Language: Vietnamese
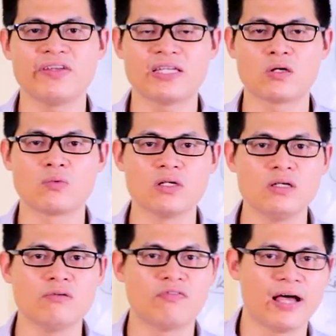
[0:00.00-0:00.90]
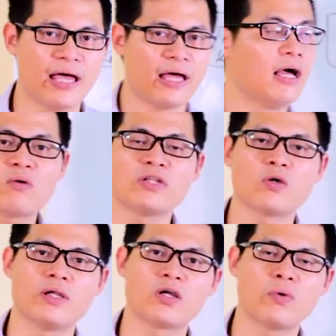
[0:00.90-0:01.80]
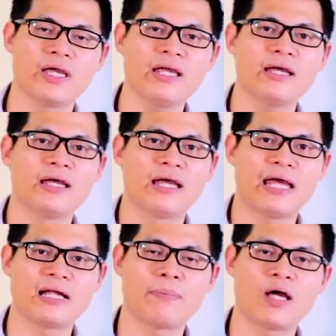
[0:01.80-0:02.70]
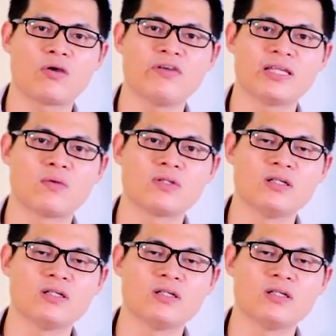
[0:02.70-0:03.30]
vị nhà đầu tư về các công ty quản lý quỹ. Hẹn gặp lại quý vị nhà đầu